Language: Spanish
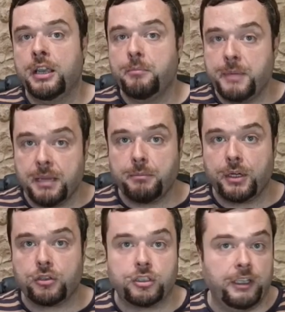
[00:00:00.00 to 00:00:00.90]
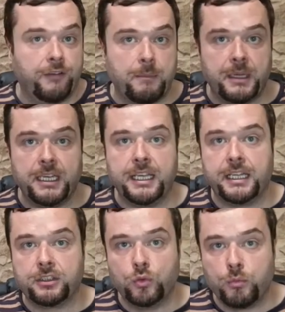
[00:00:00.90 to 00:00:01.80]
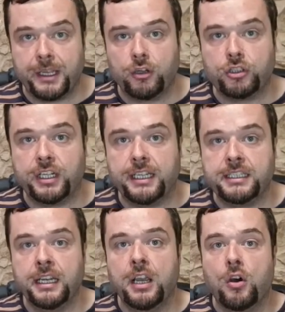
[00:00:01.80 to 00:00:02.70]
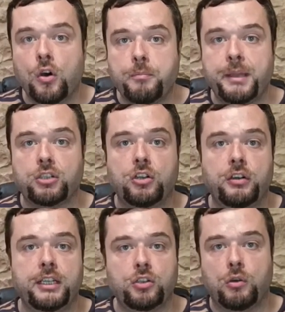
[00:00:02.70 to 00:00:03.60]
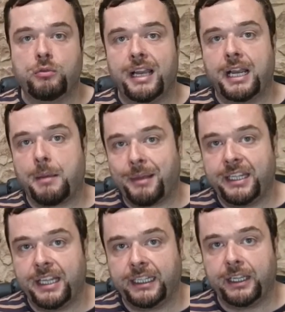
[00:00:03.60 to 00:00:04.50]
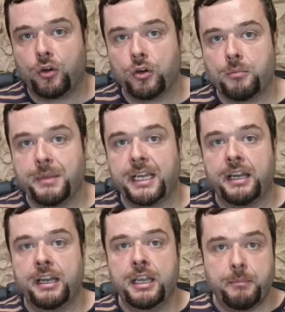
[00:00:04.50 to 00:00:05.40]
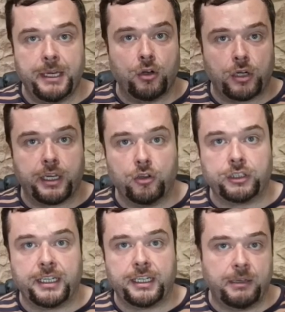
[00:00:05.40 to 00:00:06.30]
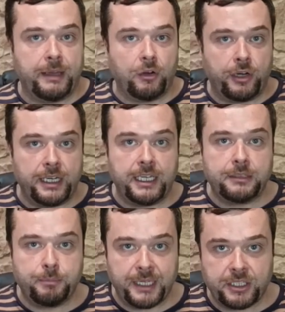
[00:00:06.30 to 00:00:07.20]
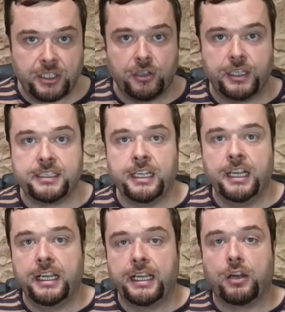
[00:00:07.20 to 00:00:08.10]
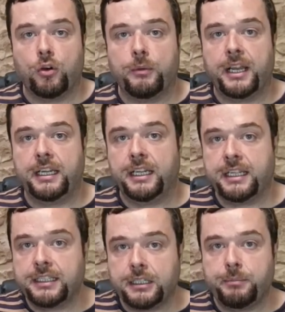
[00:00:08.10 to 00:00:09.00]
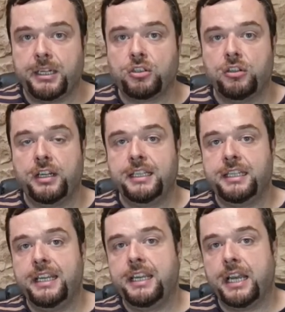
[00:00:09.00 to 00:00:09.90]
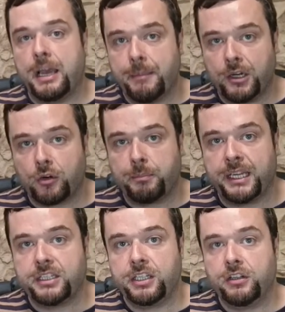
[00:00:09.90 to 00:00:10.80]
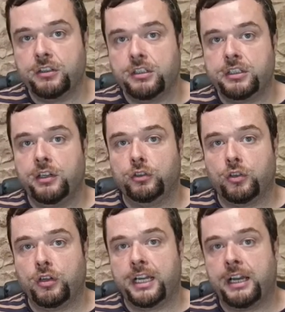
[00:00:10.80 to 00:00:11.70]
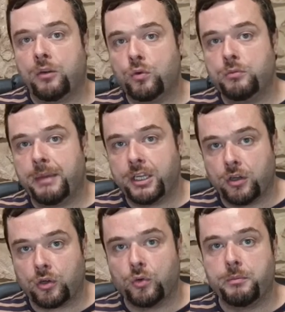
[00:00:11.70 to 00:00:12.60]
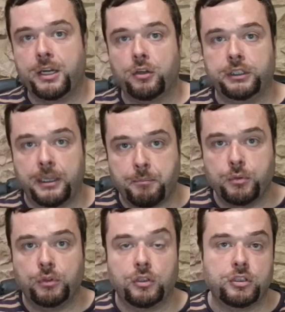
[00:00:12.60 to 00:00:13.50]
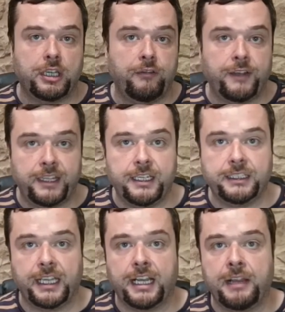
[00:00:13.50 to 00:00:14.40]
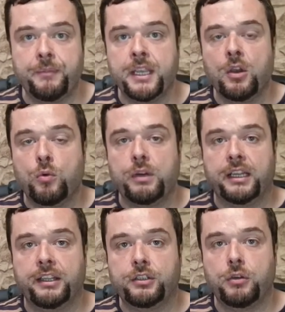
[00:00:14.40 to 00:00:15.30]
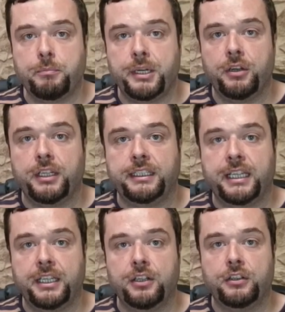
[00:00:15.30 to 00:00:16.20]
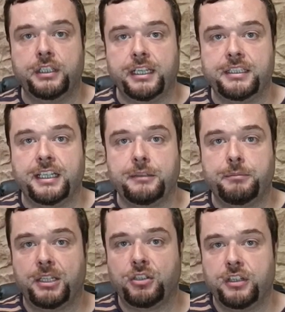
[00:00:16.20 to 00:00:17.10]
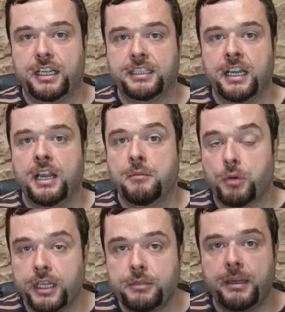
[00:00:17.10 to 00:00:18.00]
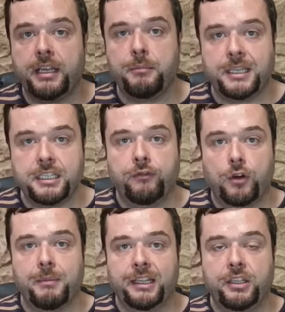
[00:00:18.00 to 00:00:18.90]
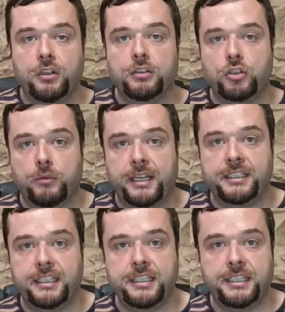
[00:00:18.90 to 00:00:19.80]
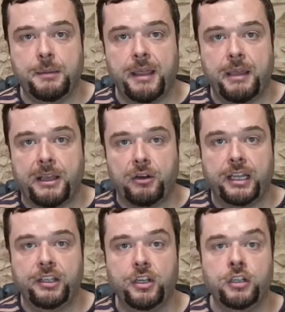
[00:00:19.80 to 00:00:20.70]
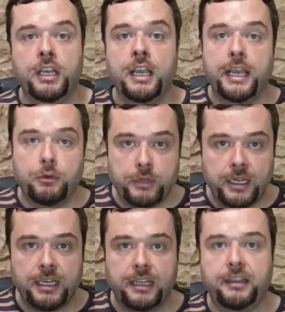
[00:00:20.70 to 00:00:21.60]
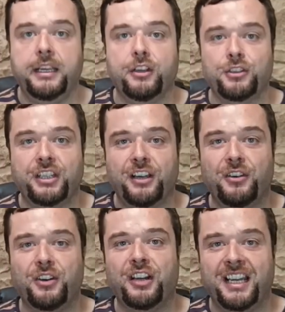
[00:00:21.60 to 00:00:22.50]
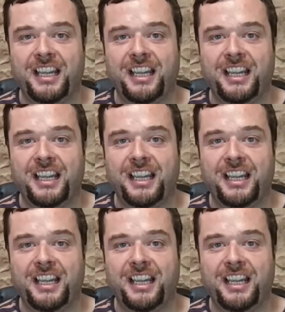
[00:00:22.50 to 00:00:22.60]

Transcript: miembros de familias numerosas o personas con una capacidad económica menor que otras. Se valoran las pensiones que cobran estas personas y a menor pensión se otorga un mayor número de puntos que facilitará un acceso prioritario de estas personas. Podéis ver más información sobre este sistema de valoración en un enlace que os dejo en la